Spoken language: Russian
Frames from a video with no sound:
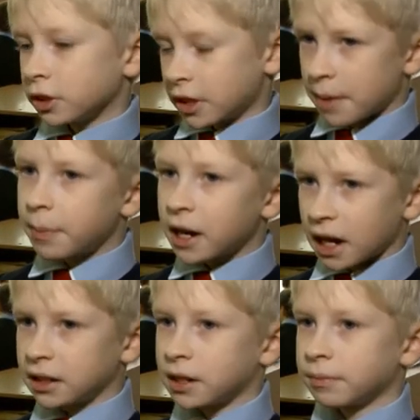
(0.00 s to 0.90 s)
Да, по
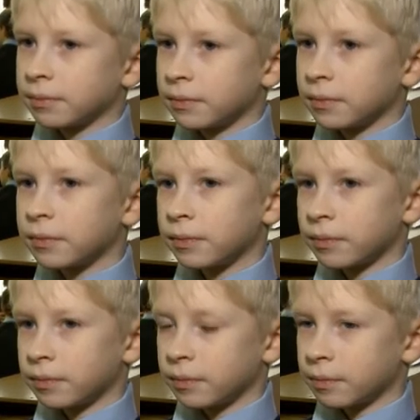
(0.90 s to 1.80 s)
кадрам
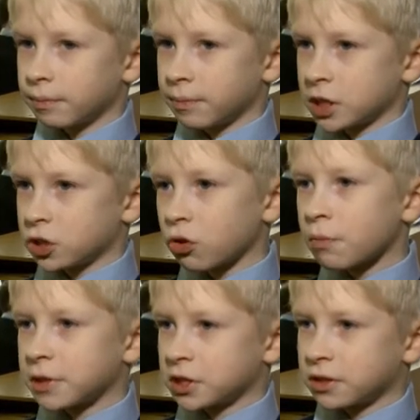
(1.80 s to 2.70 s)
по
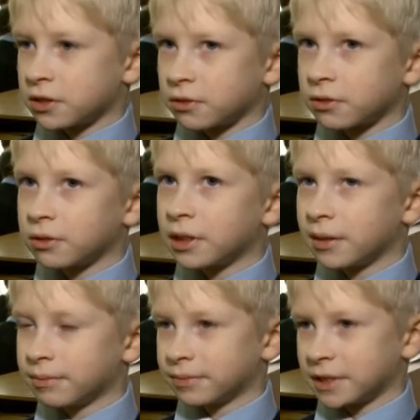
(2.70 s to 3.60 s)
100, по 100
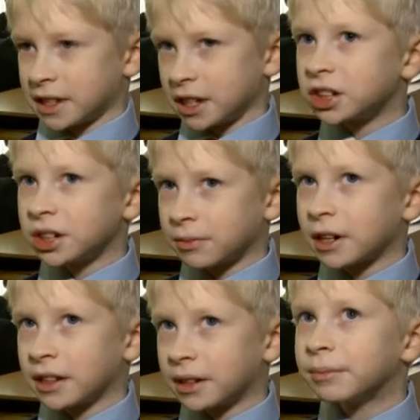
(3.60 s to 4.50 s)
там, с лишним
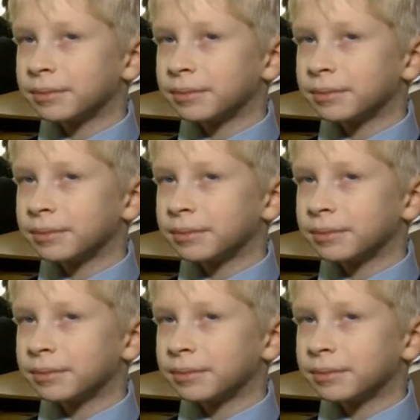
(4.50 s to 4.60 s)
кадров.